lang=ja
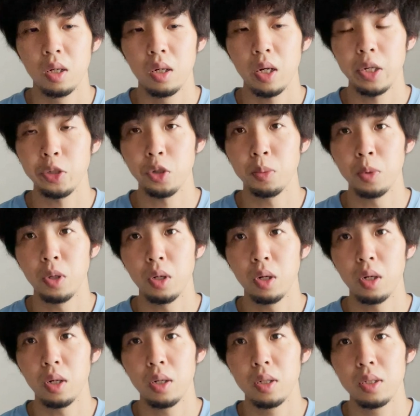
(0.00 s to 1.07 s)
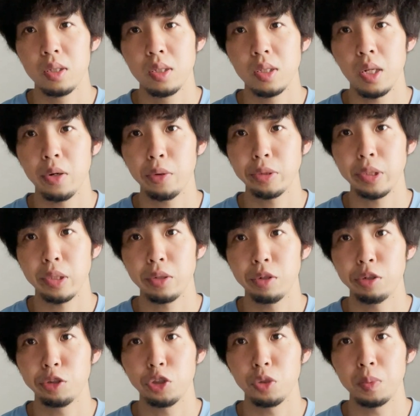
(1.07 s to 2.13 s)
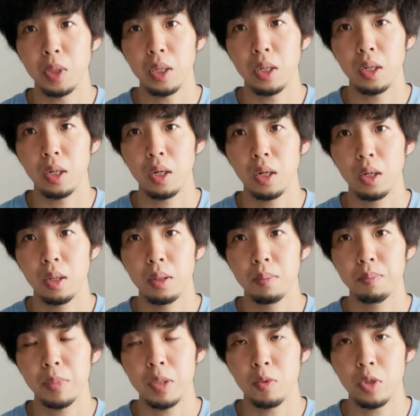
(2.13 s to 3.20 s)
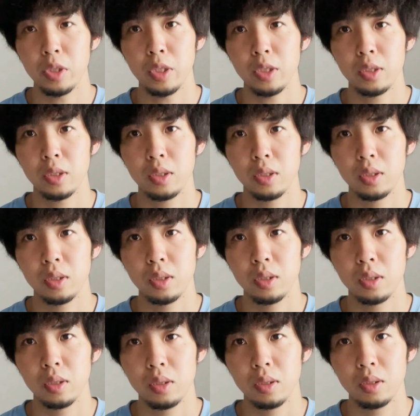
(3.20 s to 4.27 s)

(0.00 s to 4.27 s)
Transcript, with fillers: はいどうも全力絶叫 YouTuber B 森です